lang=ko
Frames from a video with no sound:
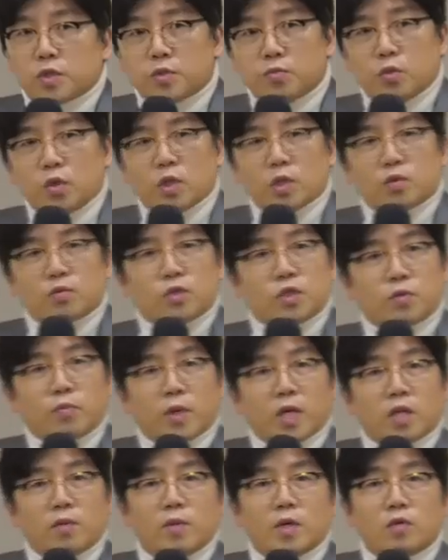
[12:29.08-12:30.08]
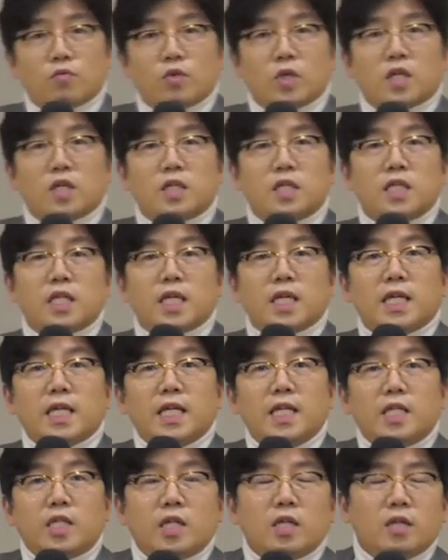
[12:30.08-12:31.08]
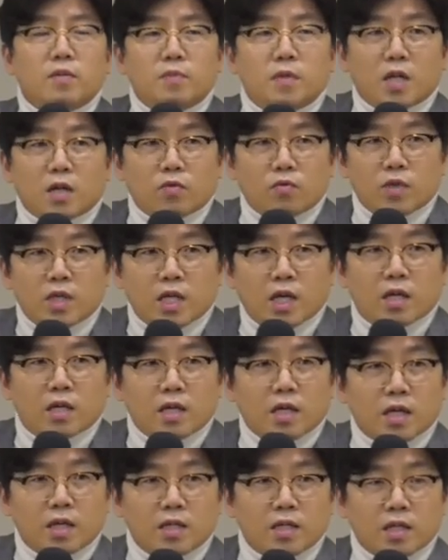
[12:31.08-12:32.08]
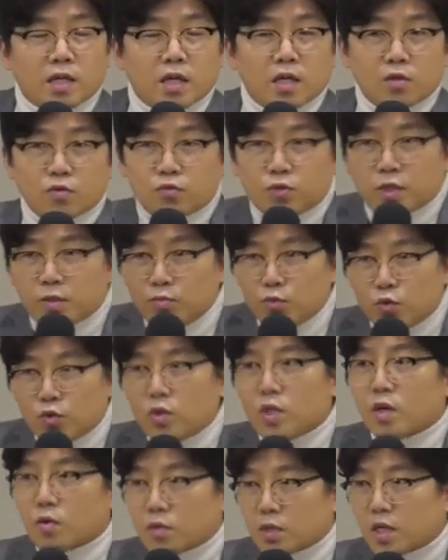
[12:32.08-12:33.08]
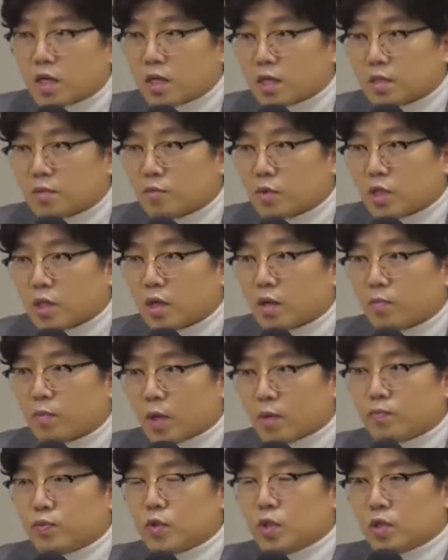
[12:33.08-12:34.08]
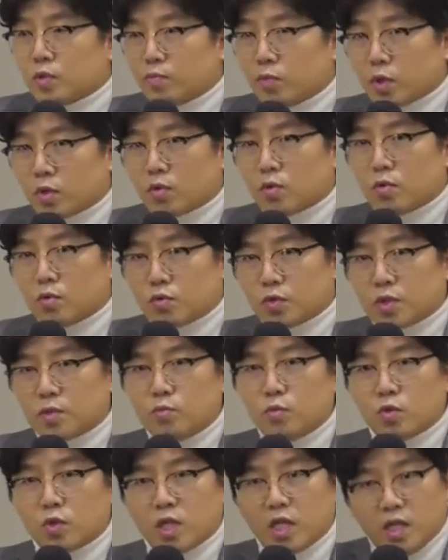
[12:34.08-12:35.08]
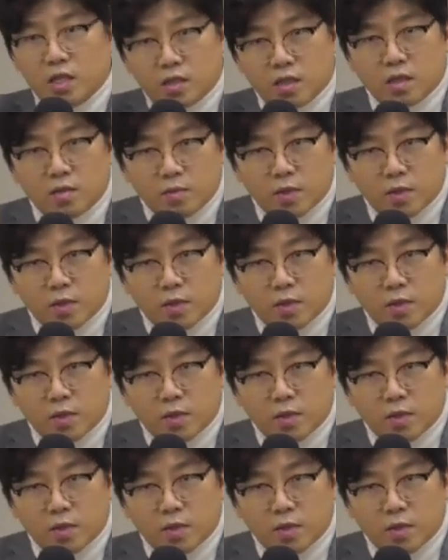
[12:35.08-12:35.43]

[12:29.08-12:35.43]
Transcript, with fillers: 구십육에서 구십팔이면 우리가 흔히 일 등급이라고 이야기하는 게 구십육이라고 생각하시면 돼요. 백분위 평균 구십육이 일